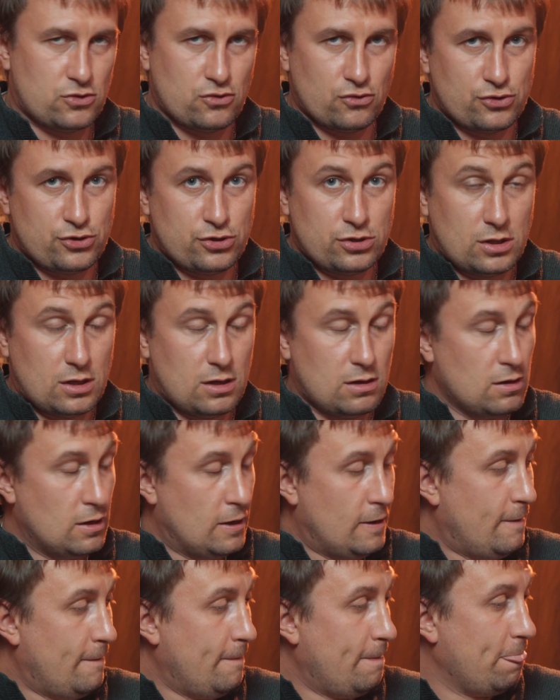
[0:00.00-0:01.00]
точно.
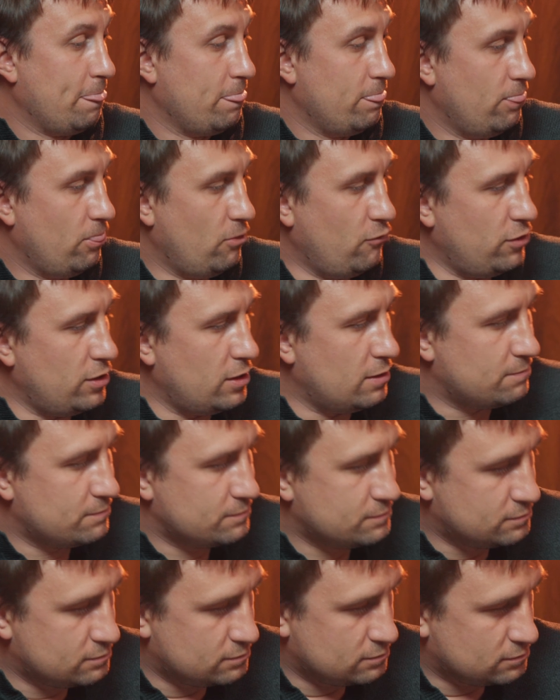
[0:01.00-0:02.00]
Ну и,
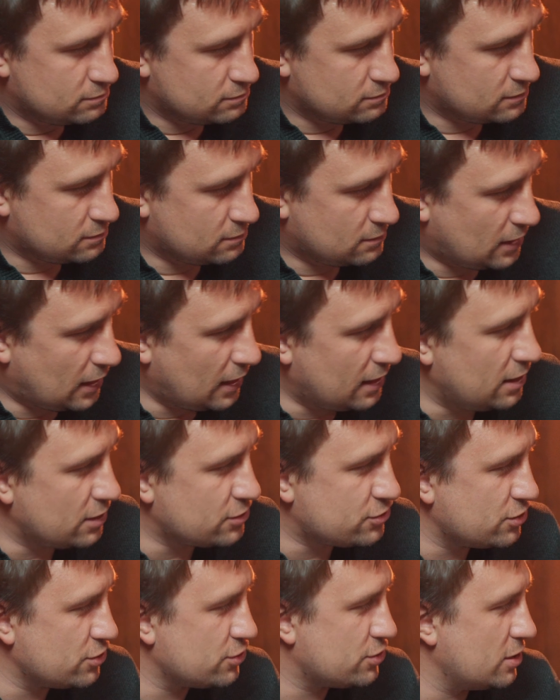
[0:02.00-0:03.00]

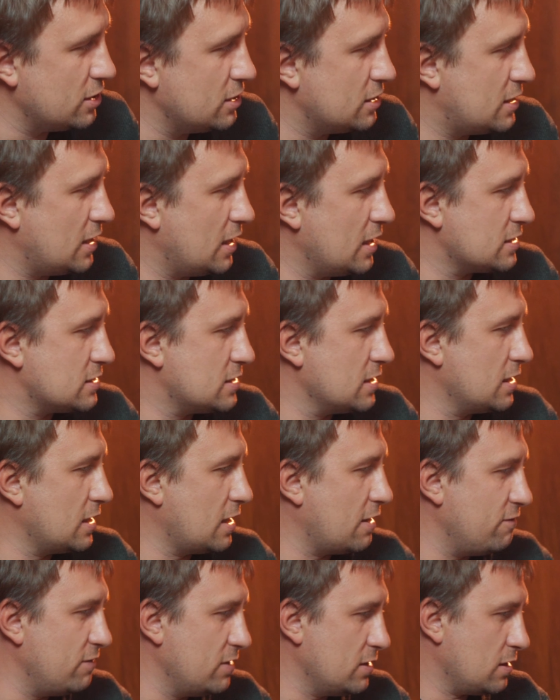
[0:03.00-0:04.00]
конечно же, интересны
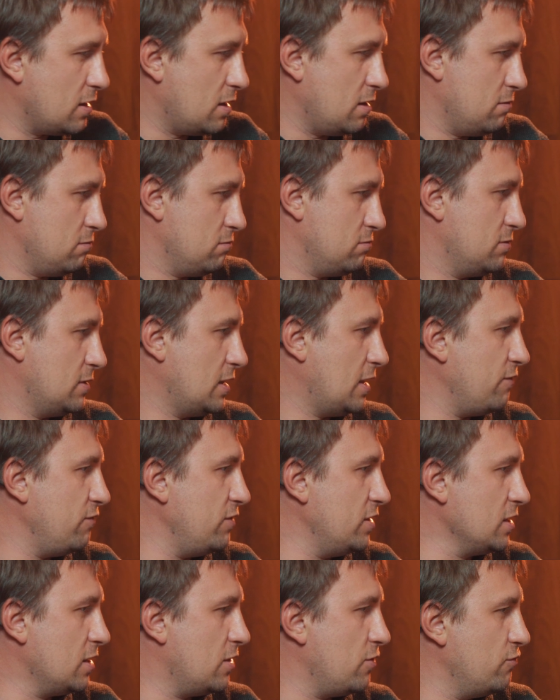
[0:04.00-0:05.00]
новинки.
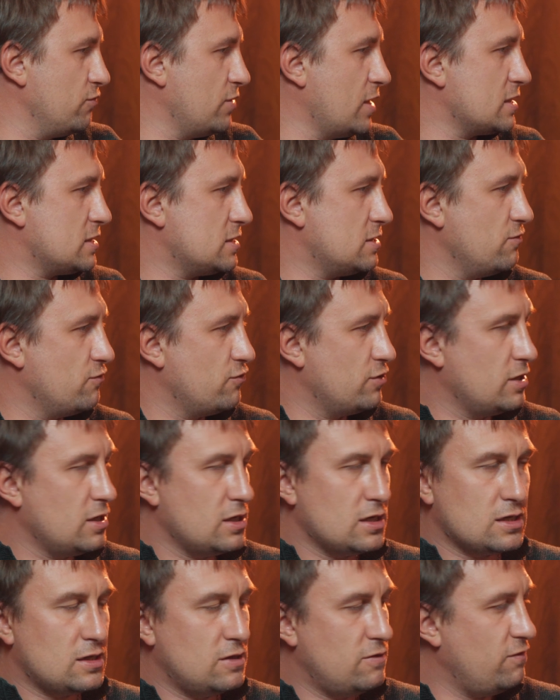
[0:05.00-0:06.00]
Новинки у нас
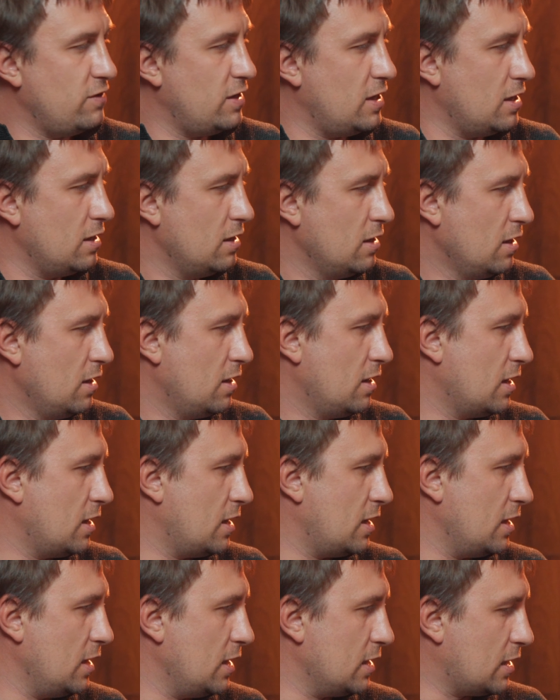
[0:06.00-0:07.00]
сегодня их две –
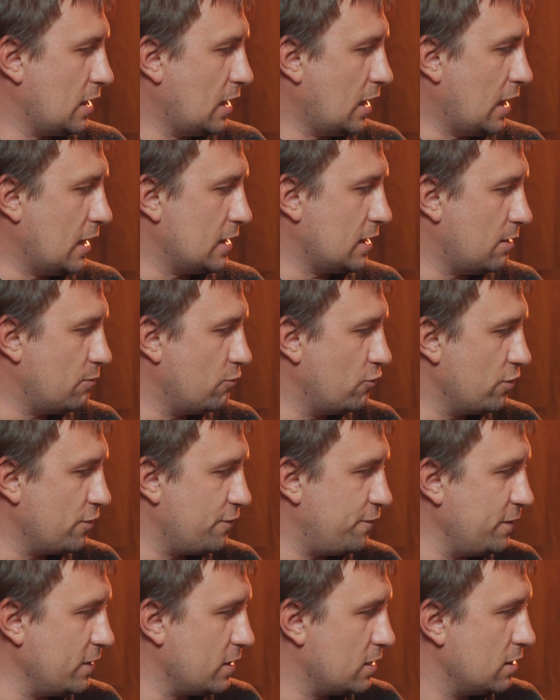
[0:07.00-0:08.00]
Э, это
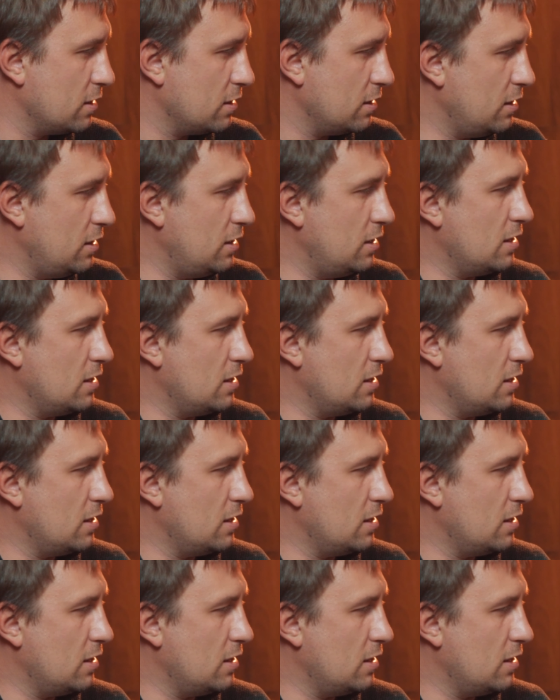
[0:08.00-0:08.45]
аноморфик и